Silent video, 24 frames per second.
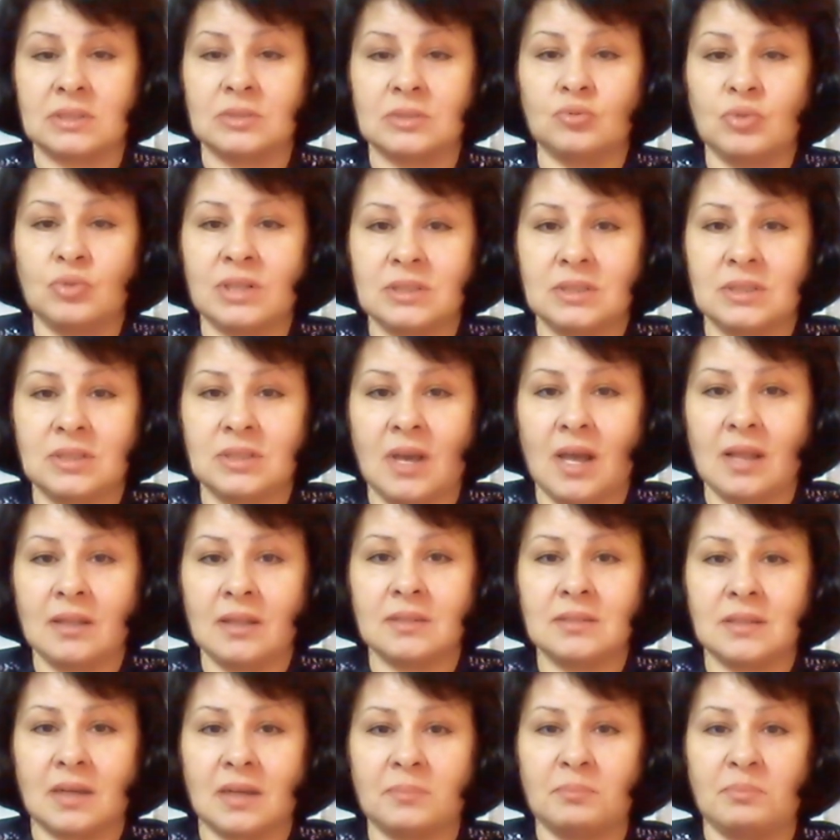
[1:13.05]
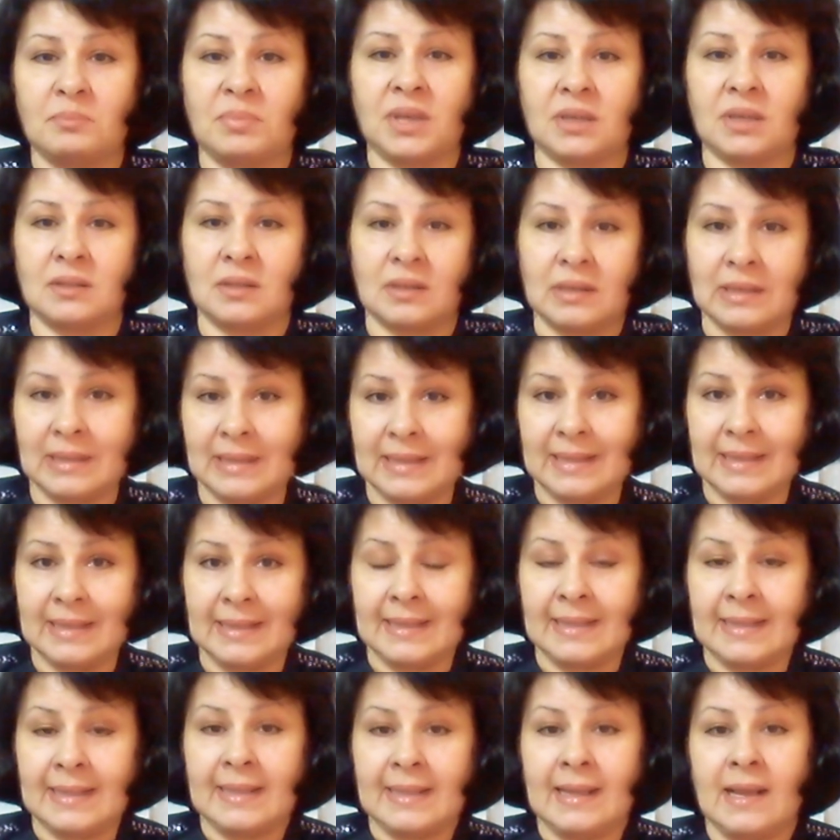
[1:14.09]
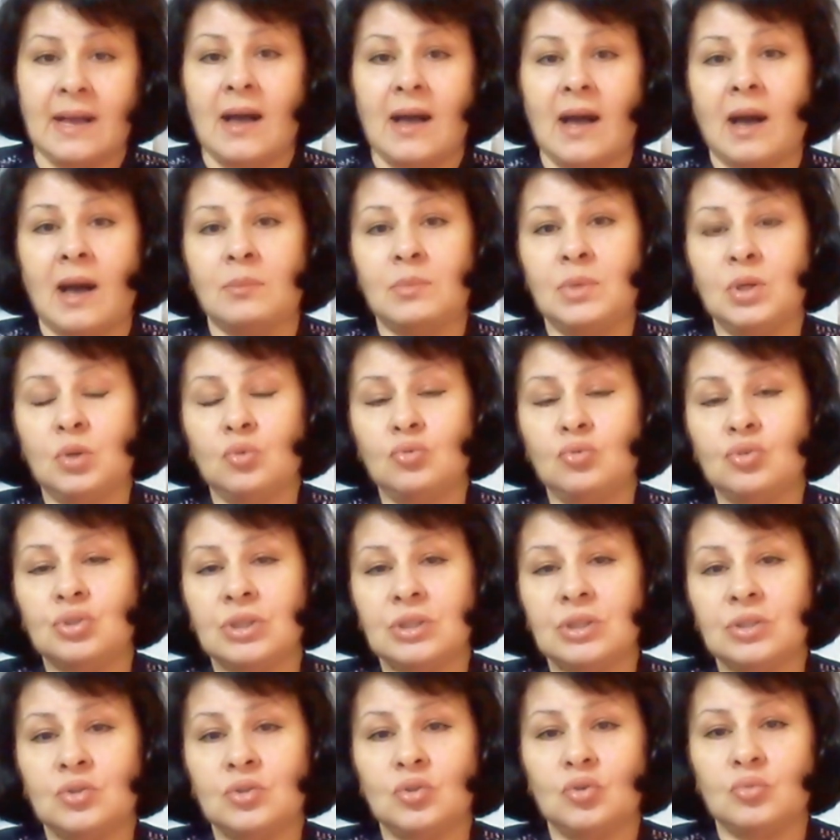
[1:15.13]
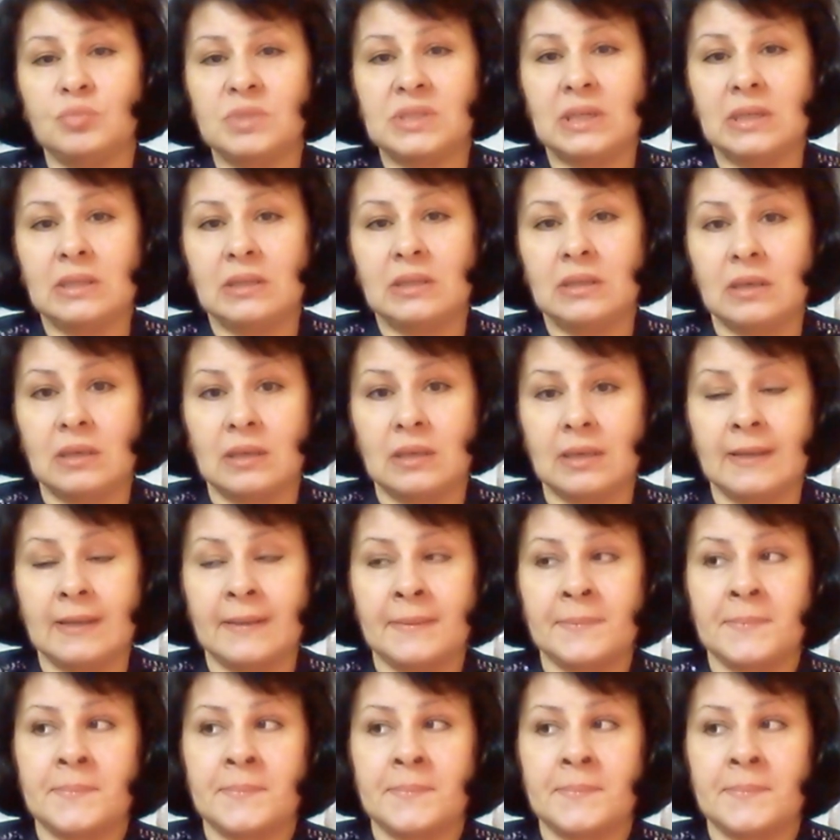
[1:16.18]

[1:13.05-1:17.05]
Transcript: у нас Диана торпеда, а мы уже идем за ней.